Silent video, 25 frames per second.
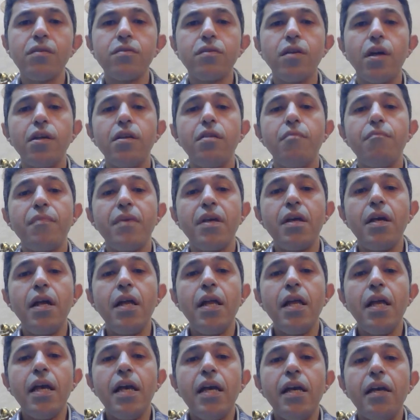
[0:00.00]
طيب
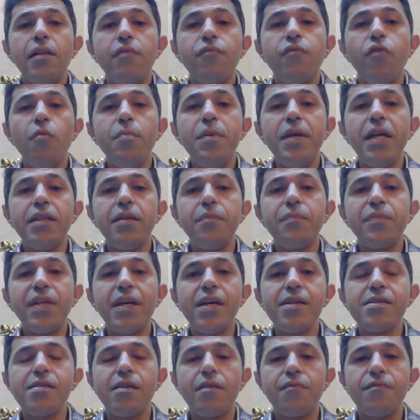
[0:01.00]
الفوبيا دي
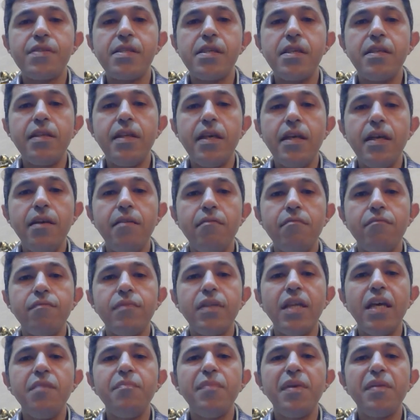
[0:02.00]
بتحصل في سن ايه
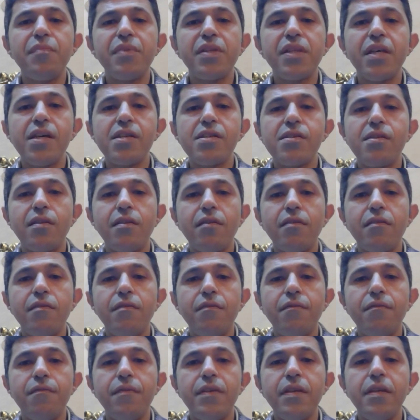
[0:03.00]
دايما بتحصل
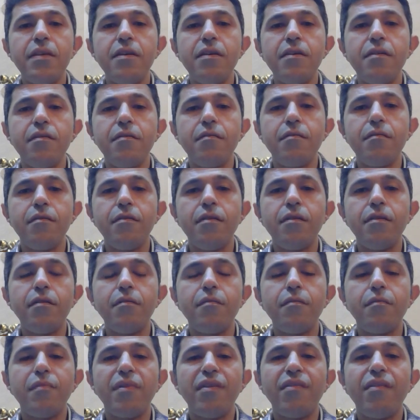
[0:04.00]
في
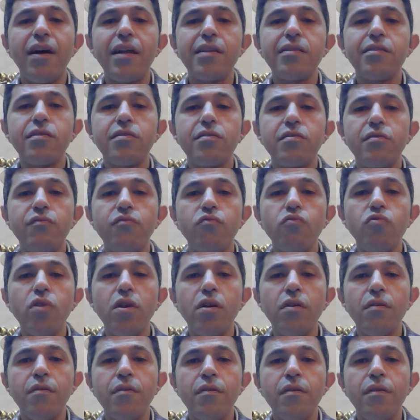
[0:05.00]
آه، مرحله
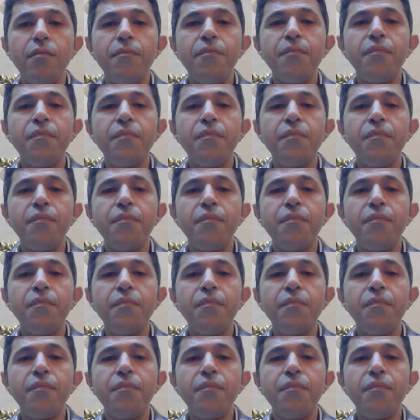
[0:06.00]
الطفوله